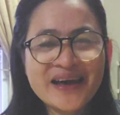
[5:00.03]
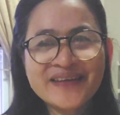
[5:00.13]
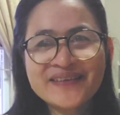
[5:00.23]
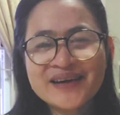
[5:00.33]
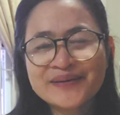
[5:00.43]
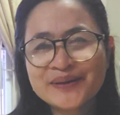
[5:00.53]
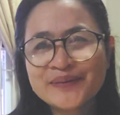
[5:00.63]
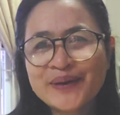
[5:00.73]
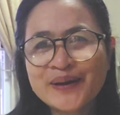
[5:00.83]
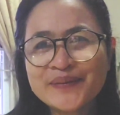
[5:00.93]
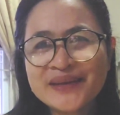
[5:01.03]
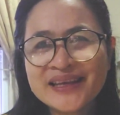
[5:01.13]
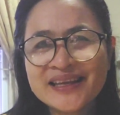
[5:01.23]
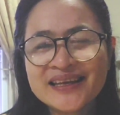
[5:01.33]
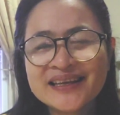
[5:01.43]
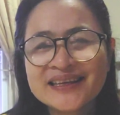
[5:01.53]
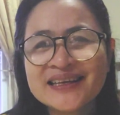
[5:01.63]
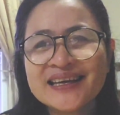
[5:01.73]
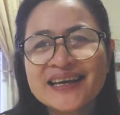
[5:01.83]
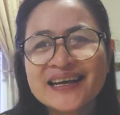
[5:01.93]
ไปว่าพรพรมี
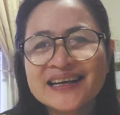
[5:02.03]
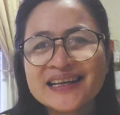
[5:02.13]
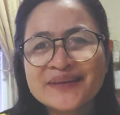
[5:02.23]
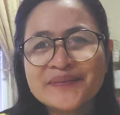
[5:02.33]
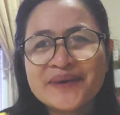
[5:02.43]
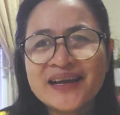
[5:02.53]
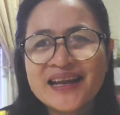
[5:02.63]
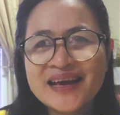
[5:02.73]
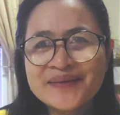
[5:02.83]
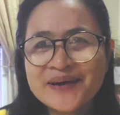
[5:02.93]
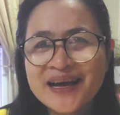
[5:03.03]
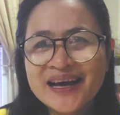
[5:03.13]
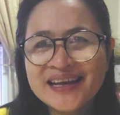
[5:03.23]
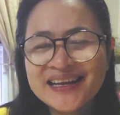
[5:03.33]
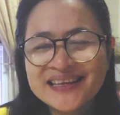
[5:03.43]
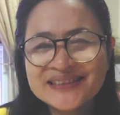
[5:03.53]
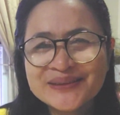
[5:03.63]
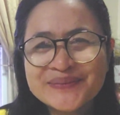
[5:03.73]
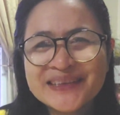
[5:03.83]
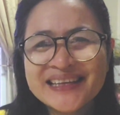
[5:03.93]
คลิปอะไรมาให้ได้ช
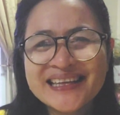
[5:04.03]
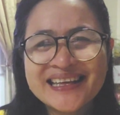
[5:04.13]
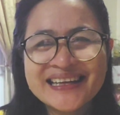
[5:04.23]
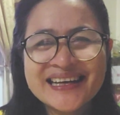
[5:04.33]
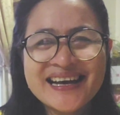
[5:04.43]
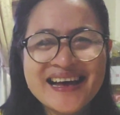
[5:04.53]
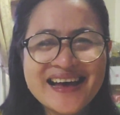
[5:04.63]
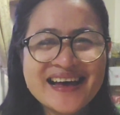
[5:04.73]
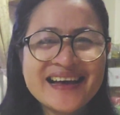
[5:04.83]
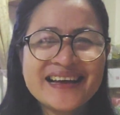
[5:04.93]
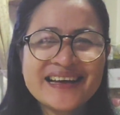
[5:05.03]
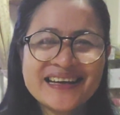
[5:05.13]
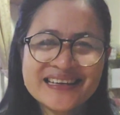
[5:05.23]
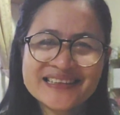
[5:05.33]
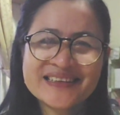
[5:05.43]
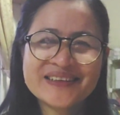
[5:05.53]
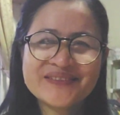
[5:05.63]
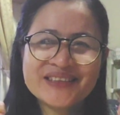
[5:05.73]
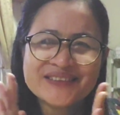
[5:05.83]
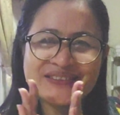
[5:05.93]
มกันอีกนะคะ ขอบ
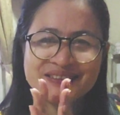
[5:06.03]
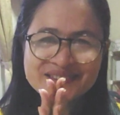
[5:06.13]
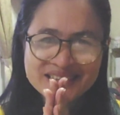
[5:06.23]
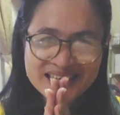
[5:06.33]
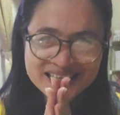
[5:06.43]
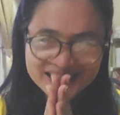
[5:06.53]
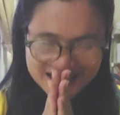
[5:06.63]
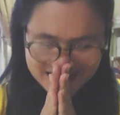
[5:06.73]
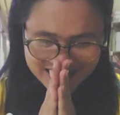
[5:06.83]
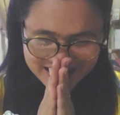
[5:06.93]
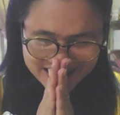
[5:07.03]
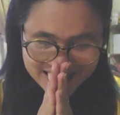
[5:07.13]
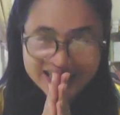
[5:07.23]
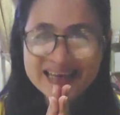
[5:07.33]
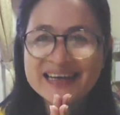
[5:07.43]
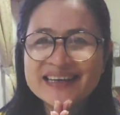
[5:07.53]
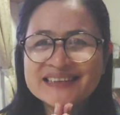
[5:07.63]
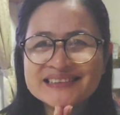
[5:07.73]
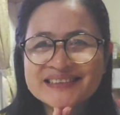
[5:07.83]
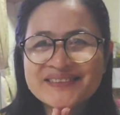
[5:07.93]
พระคุณทุกท่านค่ะ
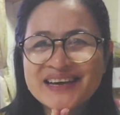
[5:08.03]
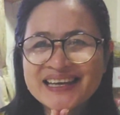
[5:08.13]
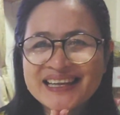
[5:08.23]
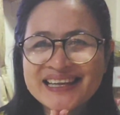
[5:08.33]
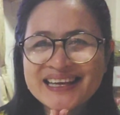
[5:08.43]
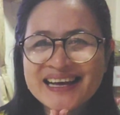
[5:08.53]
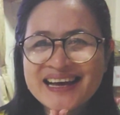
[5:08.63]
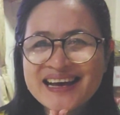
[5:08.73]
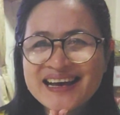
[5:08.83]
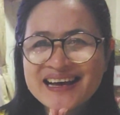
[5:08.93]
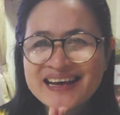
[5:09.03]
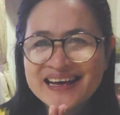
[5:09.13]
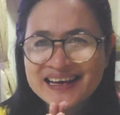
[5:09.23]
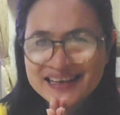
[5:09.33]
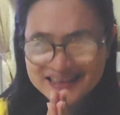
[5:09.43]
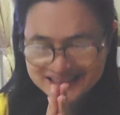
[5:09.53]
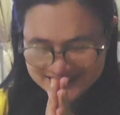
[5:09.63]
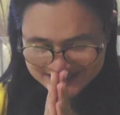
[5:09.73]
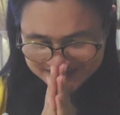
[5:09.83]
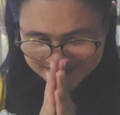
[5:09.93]
สวัสดีค่ะ